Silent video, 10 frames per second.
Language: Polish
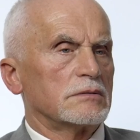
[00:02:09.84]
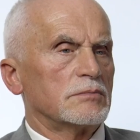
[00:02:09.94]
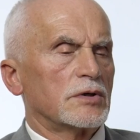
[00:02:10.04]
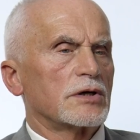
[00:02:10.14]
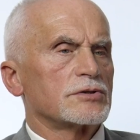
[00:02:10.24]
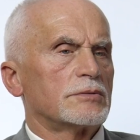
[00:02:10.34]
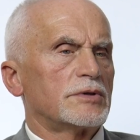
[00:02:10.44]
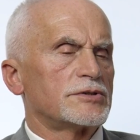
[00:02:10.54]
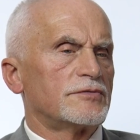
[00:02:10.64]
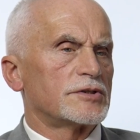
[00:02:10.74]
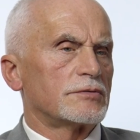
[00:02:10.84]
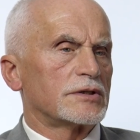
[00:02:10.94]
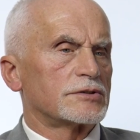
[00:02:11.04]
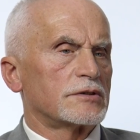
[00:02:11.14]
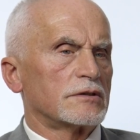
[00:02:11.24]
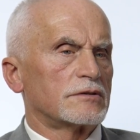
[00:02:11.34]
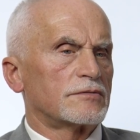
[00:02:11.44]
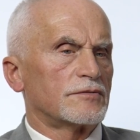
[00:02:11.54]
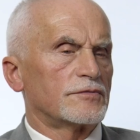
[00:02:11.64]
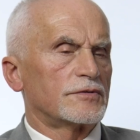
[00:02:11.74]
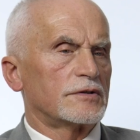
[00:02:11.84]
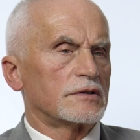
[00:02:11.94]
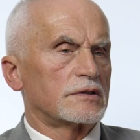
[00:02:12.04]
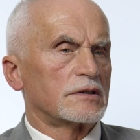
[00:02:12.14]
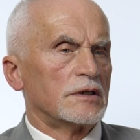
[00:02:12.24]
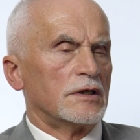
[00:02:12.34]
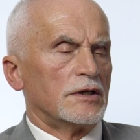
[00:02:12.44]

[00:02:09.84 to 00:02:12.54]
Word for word: Moja osoba się wzięła stąd w, tych,